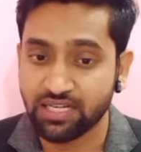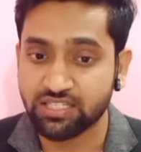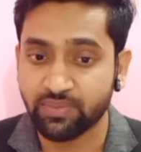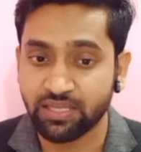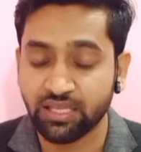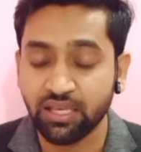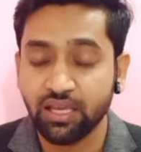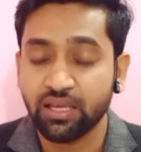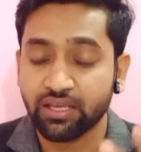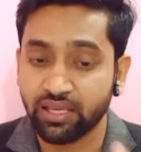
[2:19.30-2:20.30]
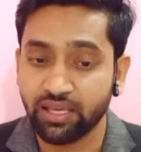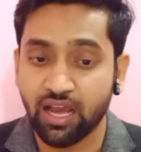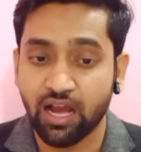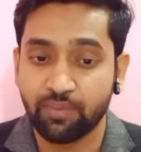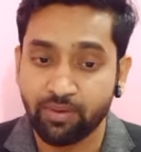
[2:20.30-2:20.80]
सी बात है कि
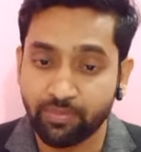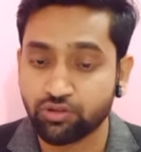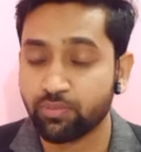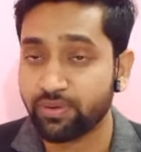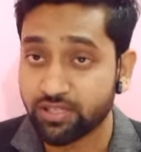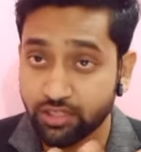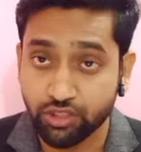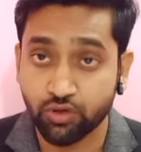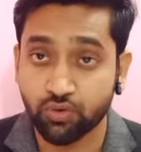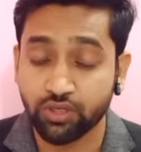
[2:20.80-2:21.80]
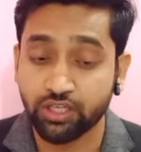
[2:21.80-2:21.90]
आप अमेजोन पर सर्च करोगे